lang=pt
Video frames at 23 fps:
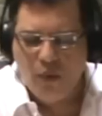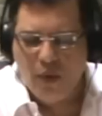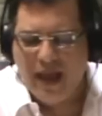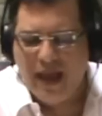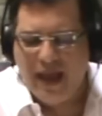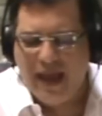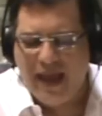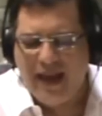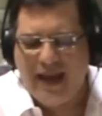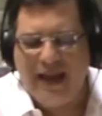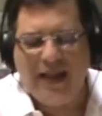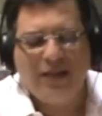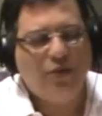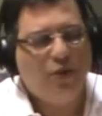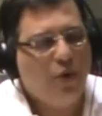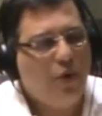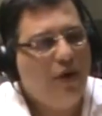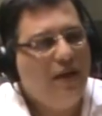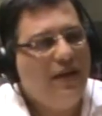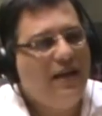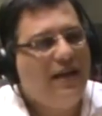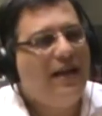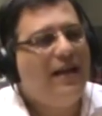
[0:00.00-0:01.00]
é
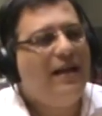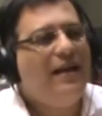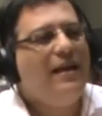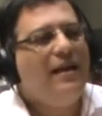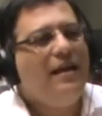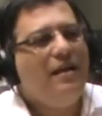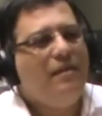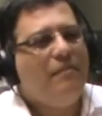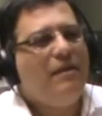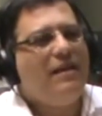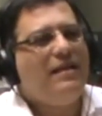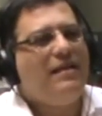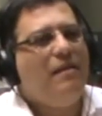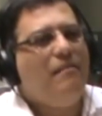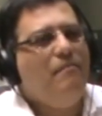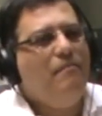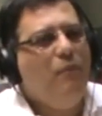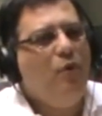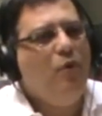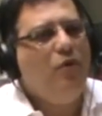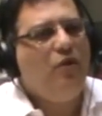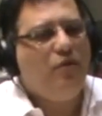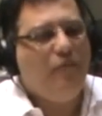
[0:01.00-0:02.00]
eletrônica, mas é
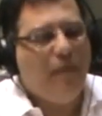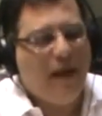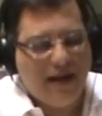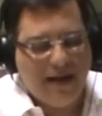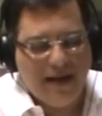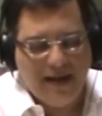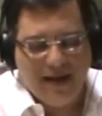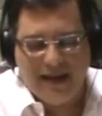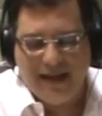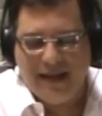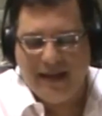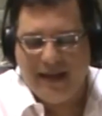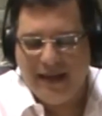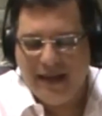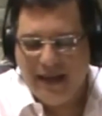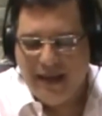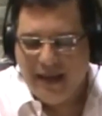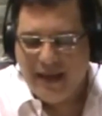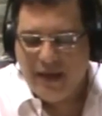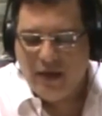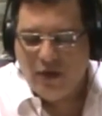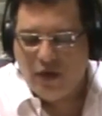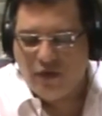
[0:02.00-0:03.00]
muito bacana.
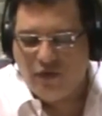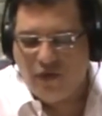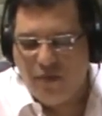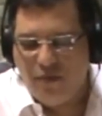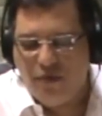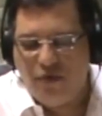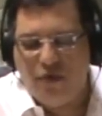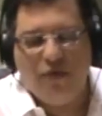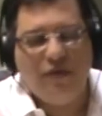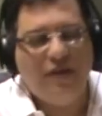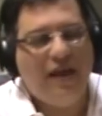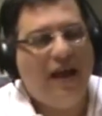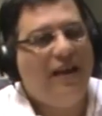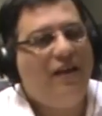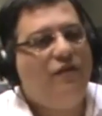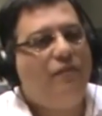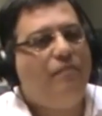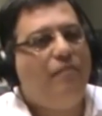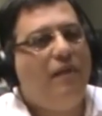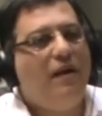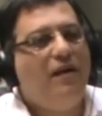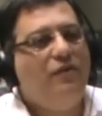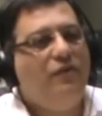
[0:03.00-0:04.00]
E nós vamos usá-la
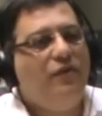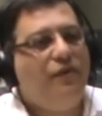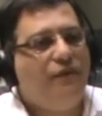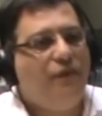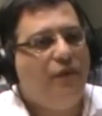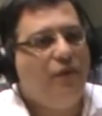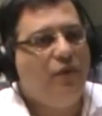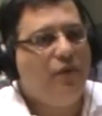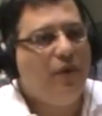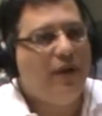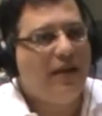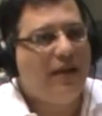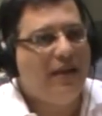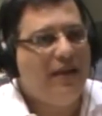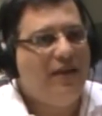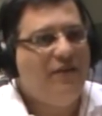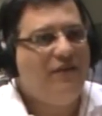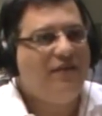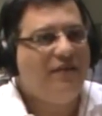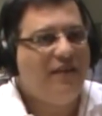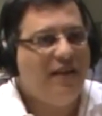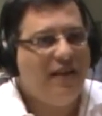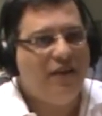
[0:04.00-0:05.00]
de pano de fundo
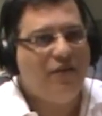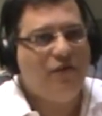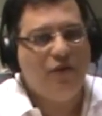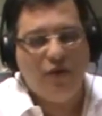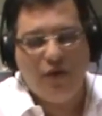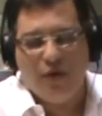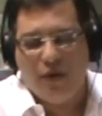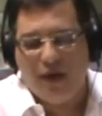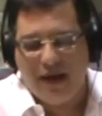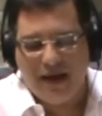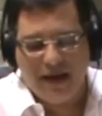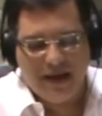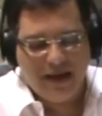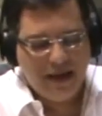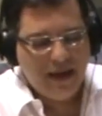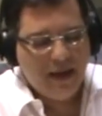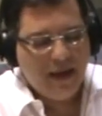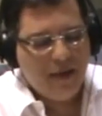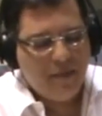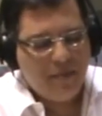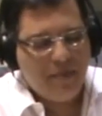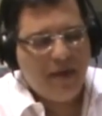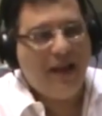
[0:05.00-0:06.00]
aqui, de trilha sonora,
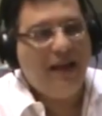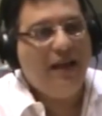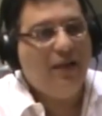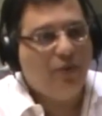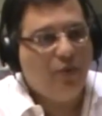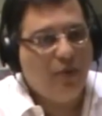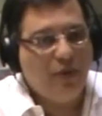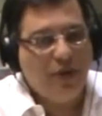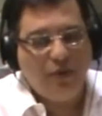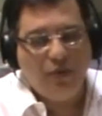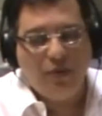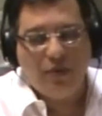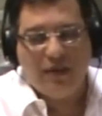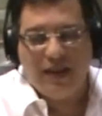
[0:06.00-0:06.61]
para leitura